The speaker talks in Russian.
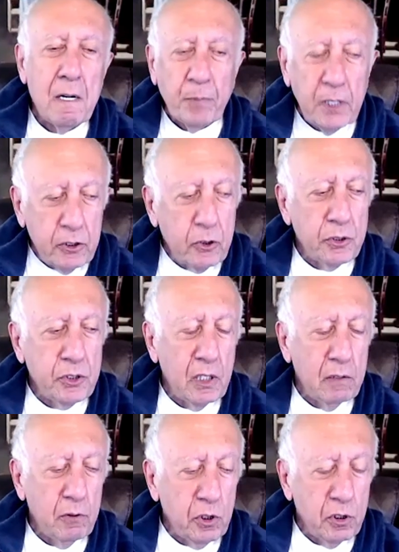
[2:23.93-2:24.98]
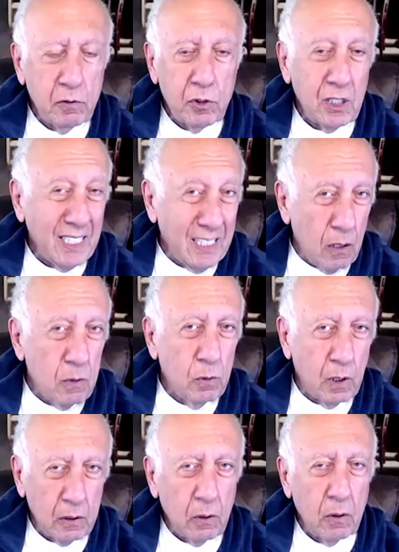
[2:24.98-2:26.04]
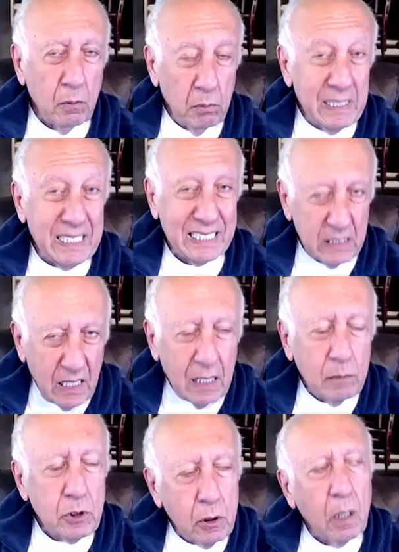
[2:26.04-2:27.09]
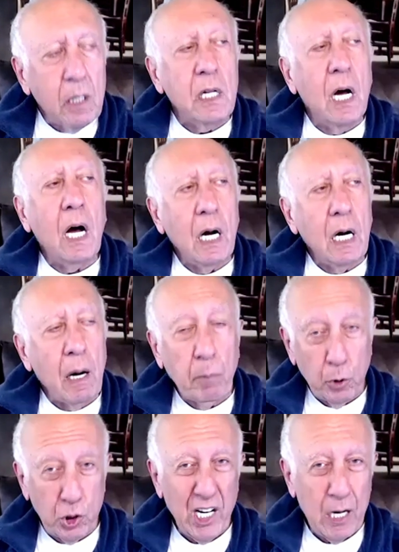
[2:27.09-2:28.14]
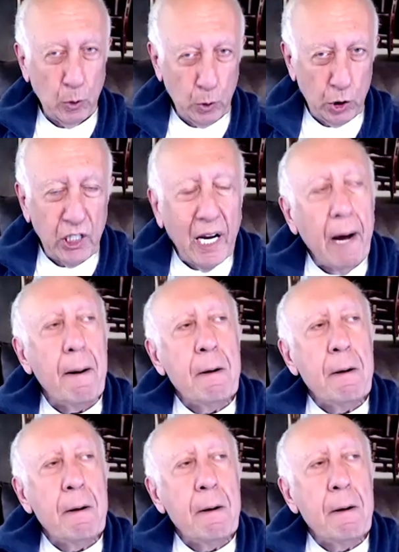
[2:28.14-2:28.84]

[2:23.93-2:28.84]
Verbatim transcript: И создали вот эту вот игру, которую мы-то знаем, что она обучающая.